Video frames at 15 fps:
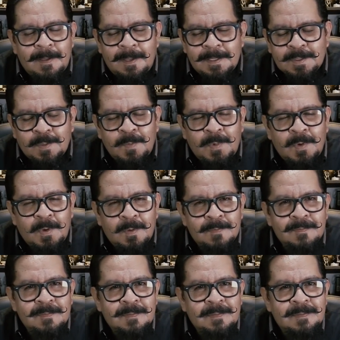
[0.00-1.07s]
Es como
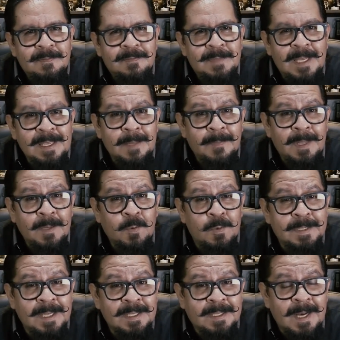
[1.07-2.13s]
la llama
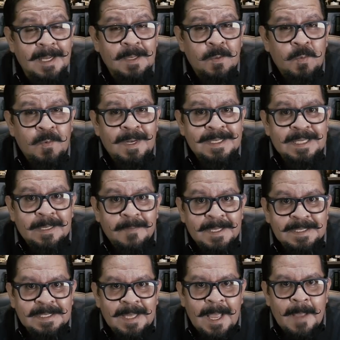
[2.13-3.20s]
Golden Drag, una
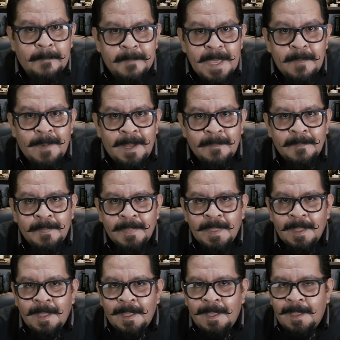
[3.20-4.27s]
cerveza viva.
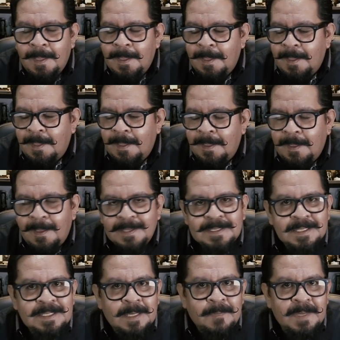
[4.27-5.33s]

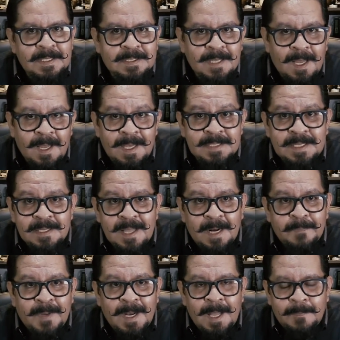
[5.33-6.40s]
Esta cerveza es
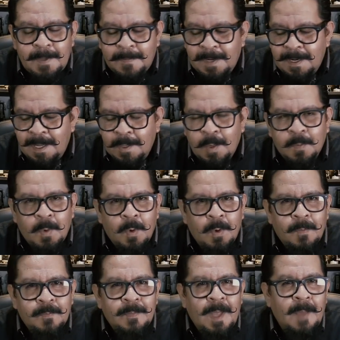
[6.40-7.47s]
ideal para beberla
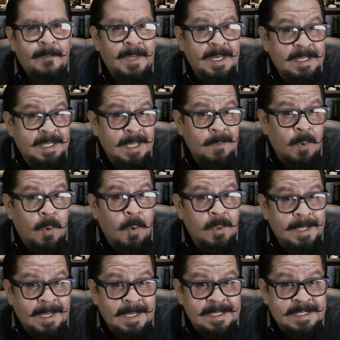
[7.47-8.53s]
como aperitivo o
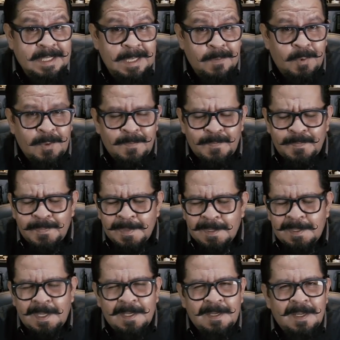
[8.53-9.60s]
digestivo.
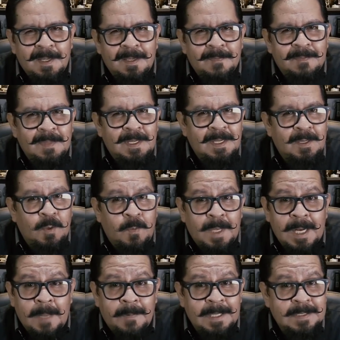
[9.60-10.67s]
Tiene
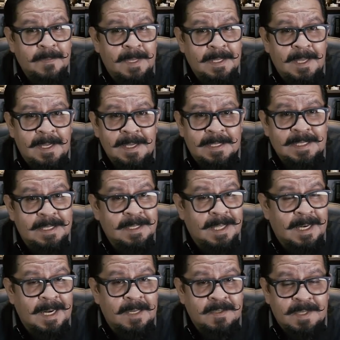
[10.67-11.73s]
innumerables medallas
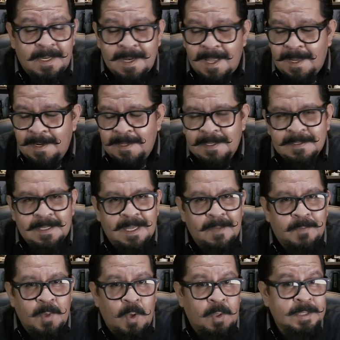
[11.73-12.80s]
internacionales de
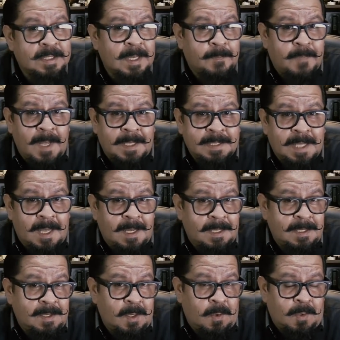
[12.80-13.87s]
bronce, plata
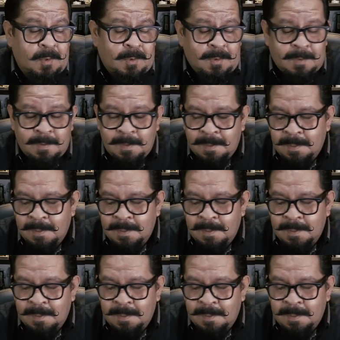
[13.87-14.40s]
y oro.